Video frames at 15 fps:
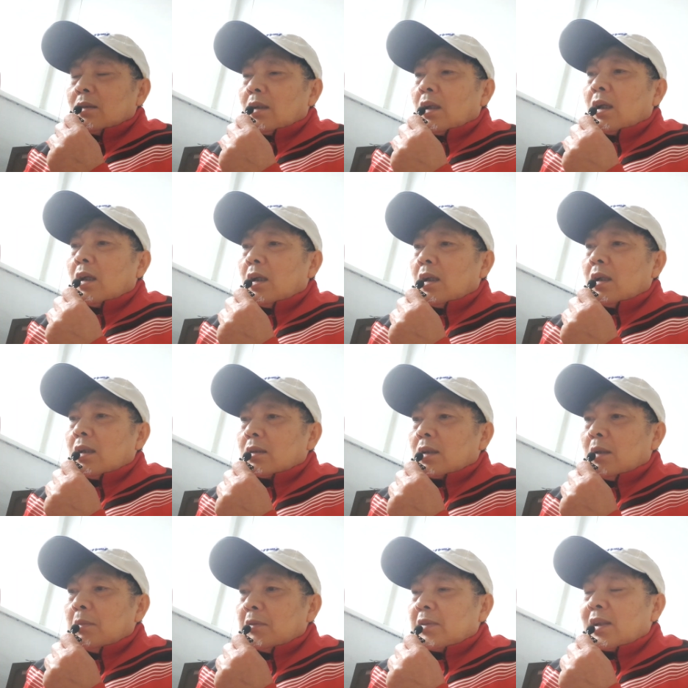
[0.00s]
à,
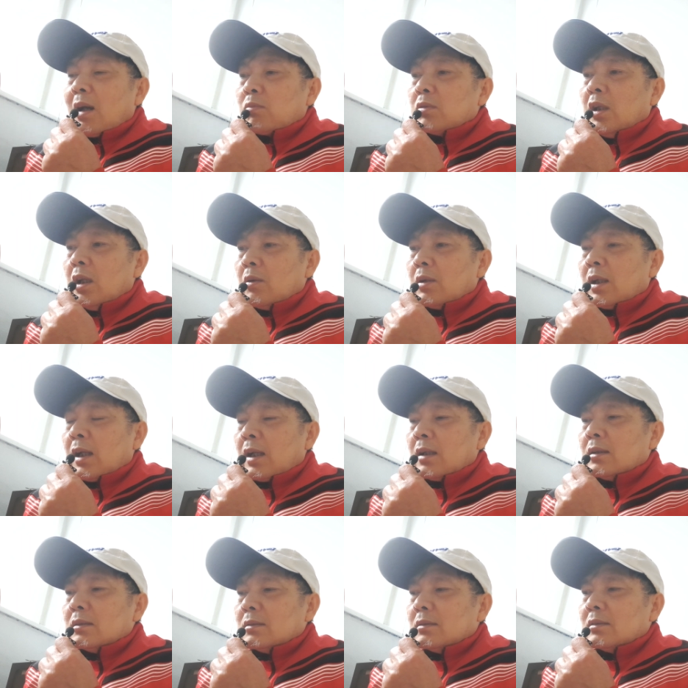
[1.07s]
thì mình phải đọc nhiều á hà
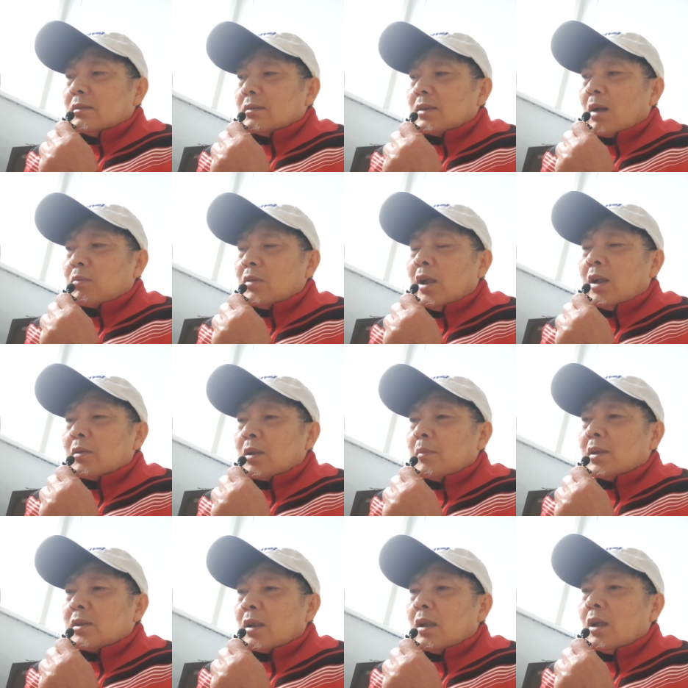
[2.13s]
đọc nhiều thì
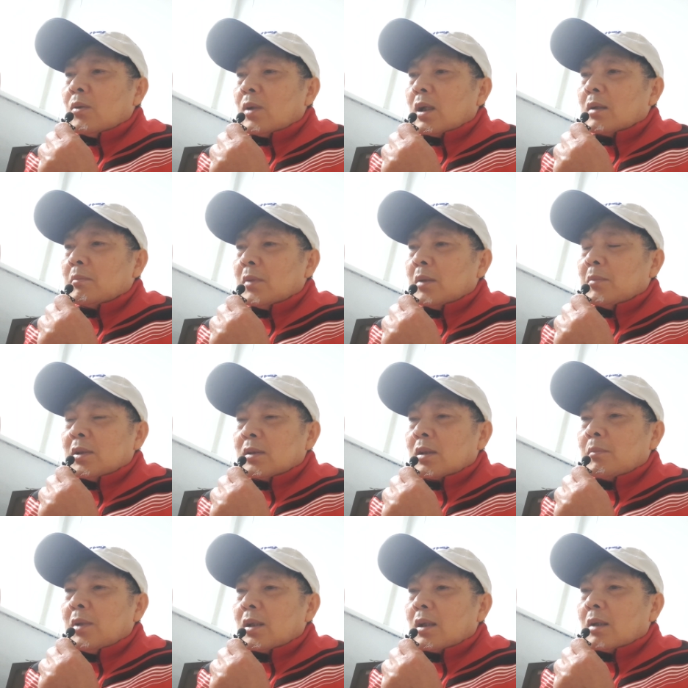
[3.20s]
mình sẽ hiểu à mà mình
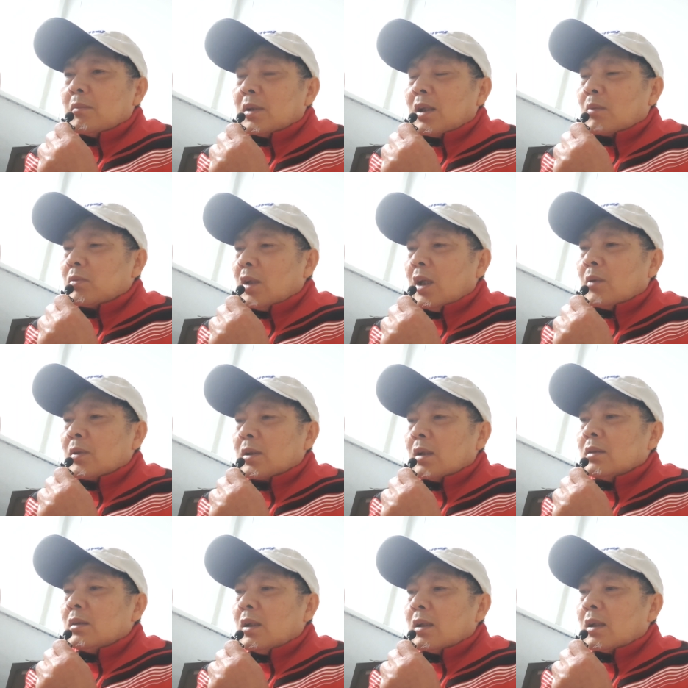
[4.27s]
sẽ biết à mình đọc nhiều cái tự
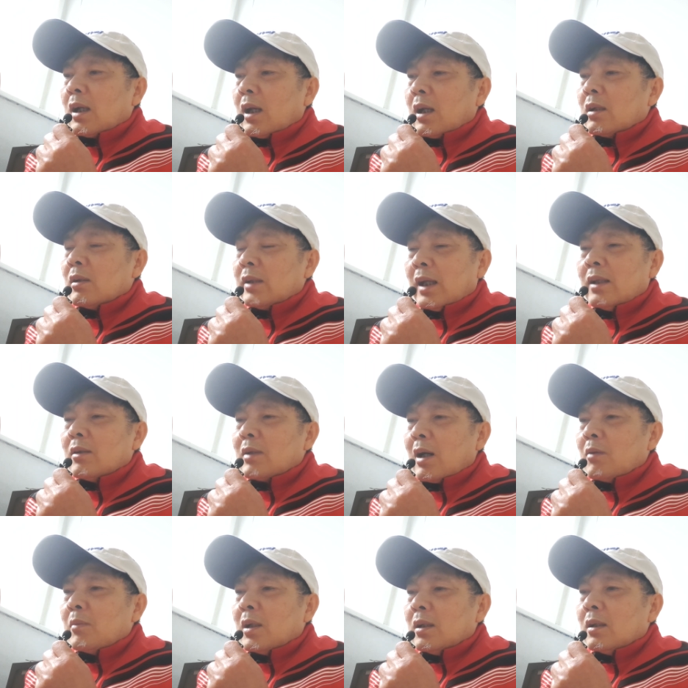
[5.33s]
nhiên là nó nhảy vào
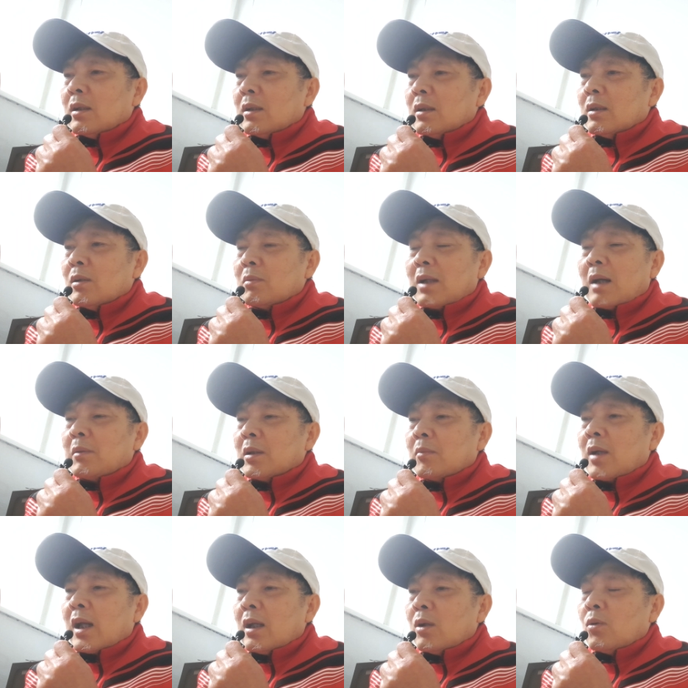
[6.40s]
đầu mình lúc nào mình
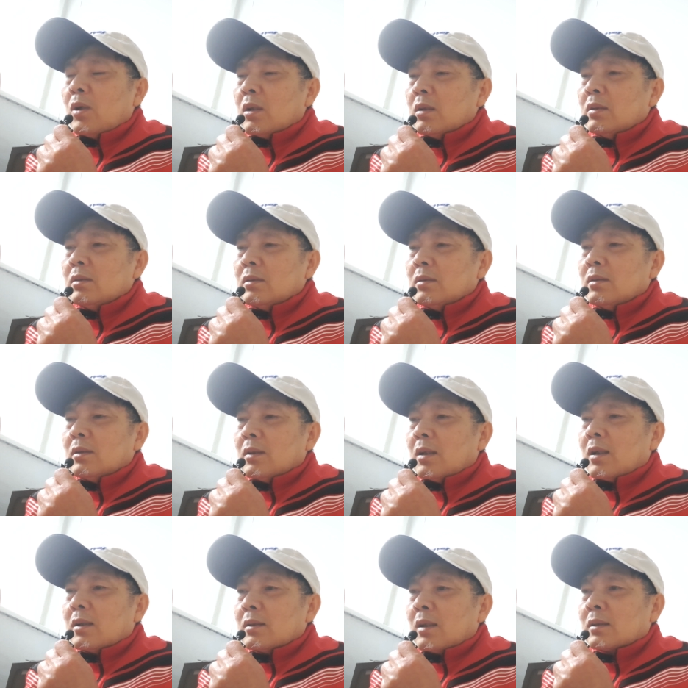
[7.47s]
không hay luôn
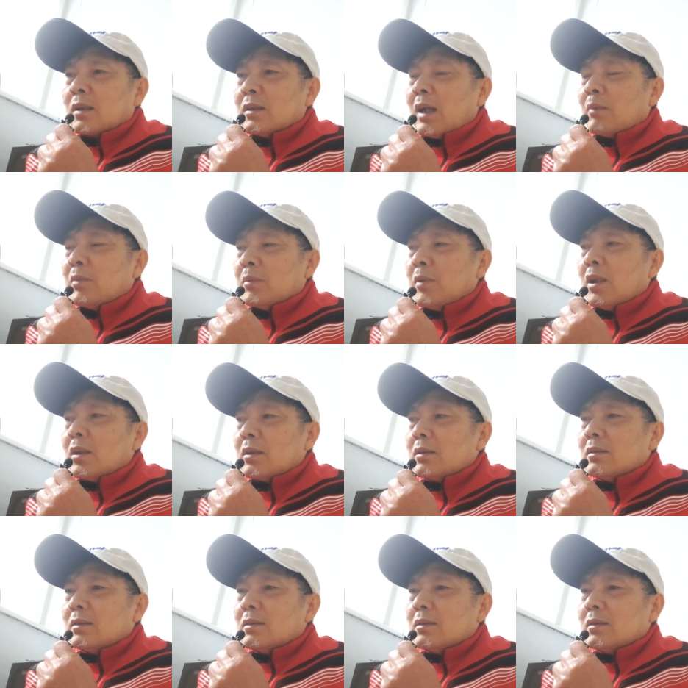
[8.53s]
đó, là tự động mình biết